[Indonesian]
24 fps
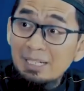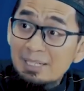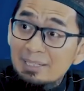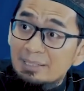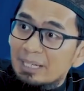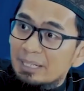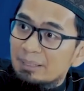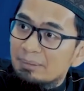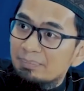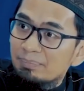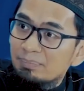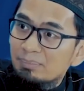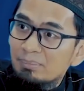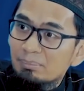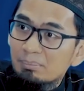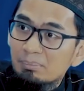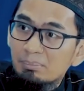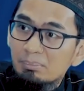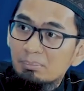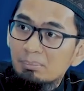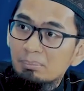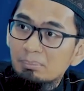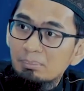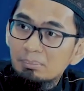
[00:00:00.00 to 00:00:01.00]
dibelikan?
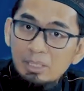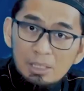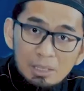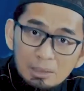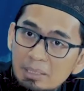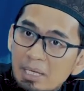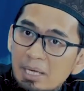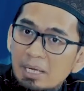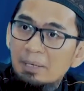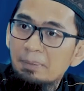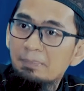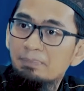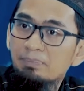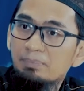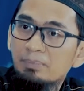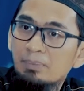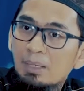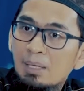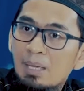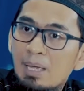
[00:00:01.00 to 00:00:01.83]
Tidak.